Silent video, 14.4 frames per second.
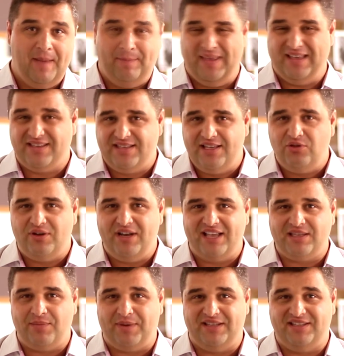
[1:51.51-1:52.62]
Pensando
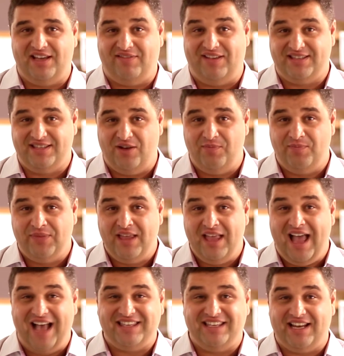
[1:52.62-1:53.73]
nessa preservação,
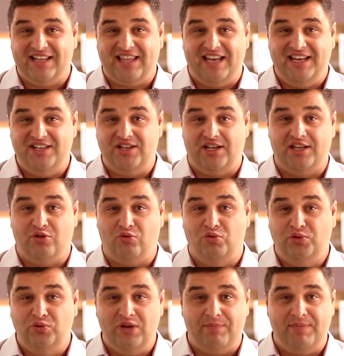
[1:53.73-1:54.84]
a Secretaria de
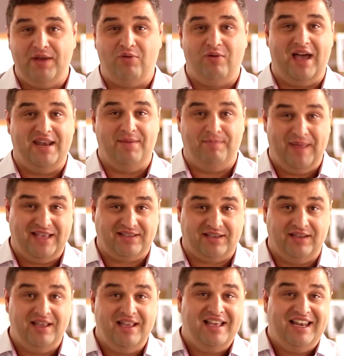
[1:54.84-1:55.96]
Agricultura, Pecuária e
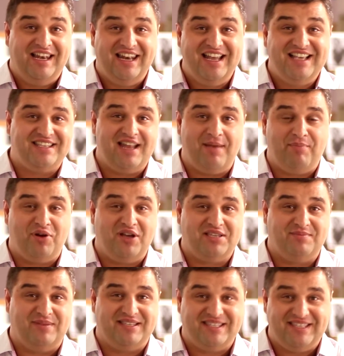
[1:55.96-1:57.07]
Pesca lança na
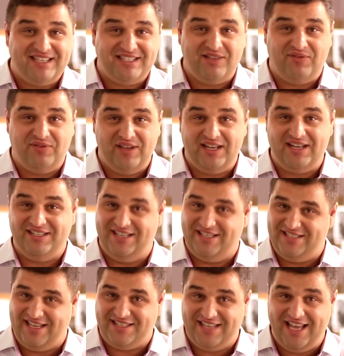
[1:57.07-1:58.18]
próxima sexta-feira, dia
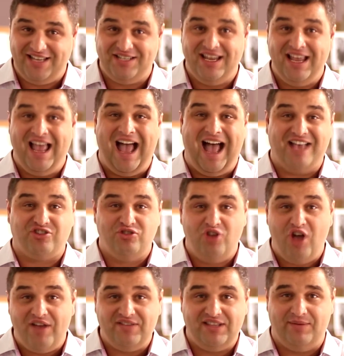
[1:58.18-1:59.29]
17, às
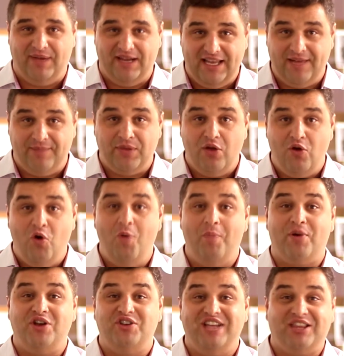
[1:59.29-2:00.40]
9 da manhã, o
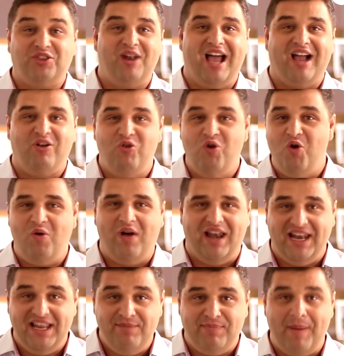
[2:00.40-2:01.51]
projeto Lagoa
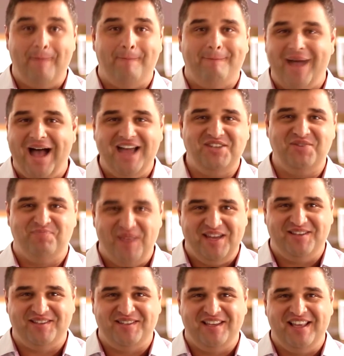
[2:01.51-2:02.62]
Limpa Mar de
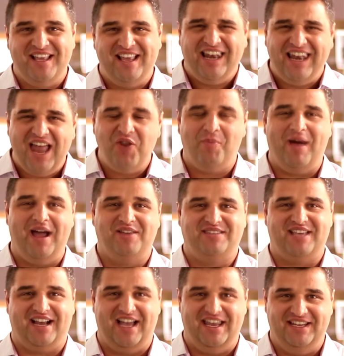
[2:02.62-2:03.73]
Peixes, lá no bairro
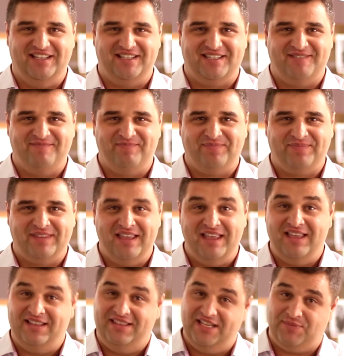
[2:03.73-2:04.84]
Zacarias.
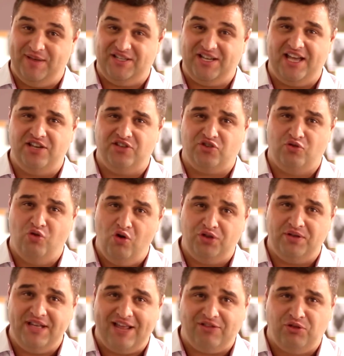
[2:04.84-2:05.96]
Despejar
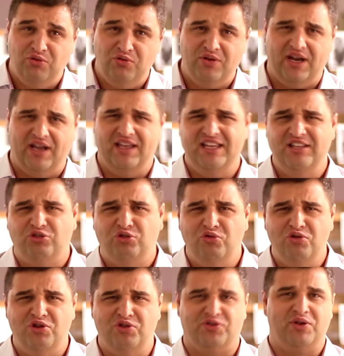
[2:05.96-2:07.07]
esgoto em natura,
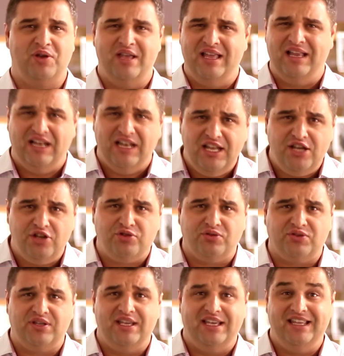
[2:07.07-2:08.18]
entulhos,
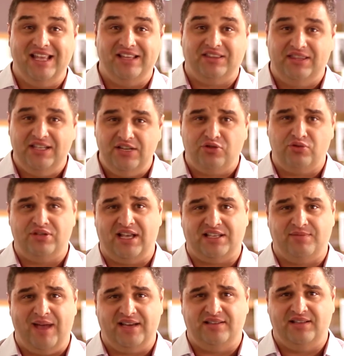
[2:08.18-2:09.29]
lixos e detritos nas
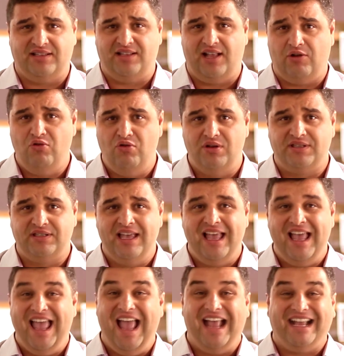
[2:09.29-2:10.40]
margens das lagoas
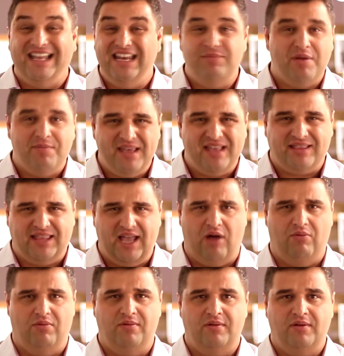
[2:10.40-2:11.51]
é crime
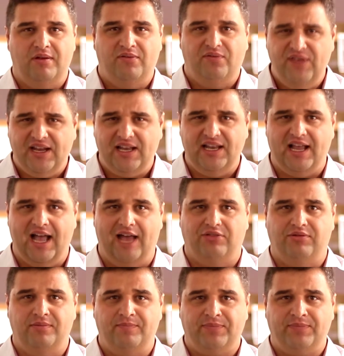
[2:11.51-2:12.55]
ambiental. Fique ligado.